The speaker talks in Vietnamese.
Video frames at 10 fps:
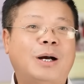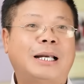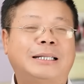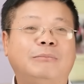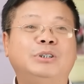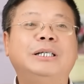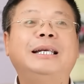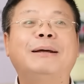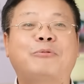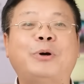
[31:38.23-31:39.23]
hoặc là thậm chí
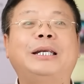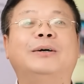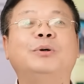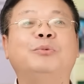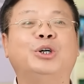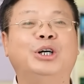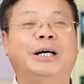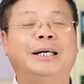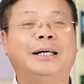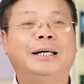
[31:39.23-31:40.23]
làm quen được với một
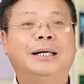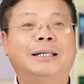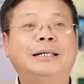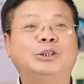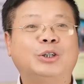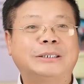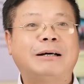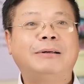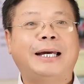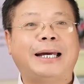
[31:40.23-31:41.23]
người. Thế rồi
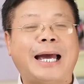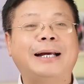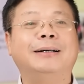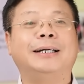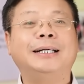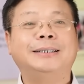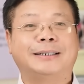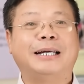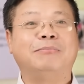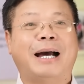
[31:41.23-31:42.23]
sau này hai người đấy
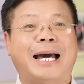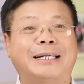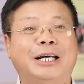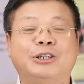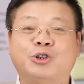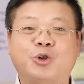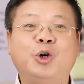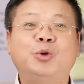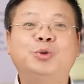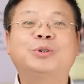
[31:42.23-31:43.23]
trở thành bạn, rồi
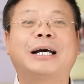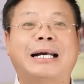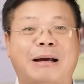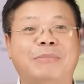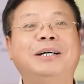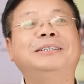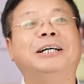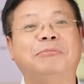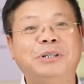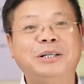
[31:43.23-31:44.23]
có lúc chúng ta cảm ơn
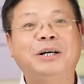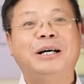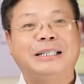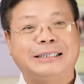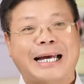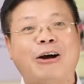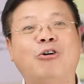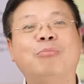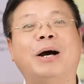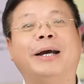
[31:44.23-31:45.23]
trời mưa. Giá
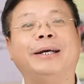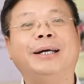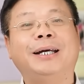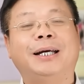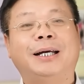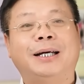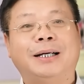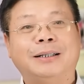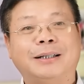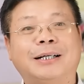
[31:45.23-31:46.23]
hôm ấy
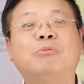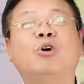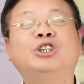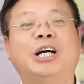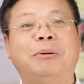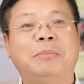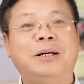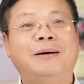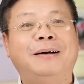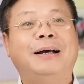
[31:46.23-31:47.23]
không có trời
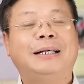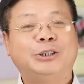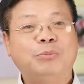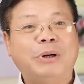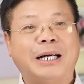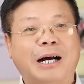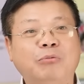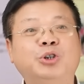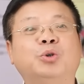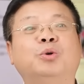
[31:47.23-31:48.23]
mưa, chúng mình
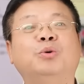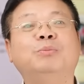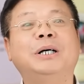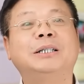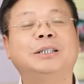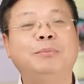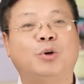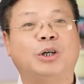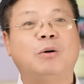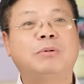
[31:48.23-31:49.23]
không trú mưa dưới
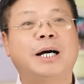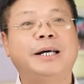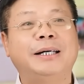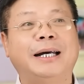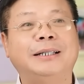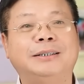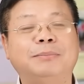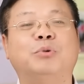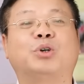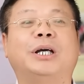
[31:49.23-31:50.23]
một gốc cây hay
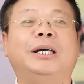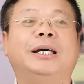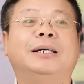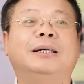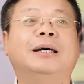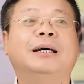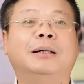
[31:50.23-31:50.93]
trước một cái hiên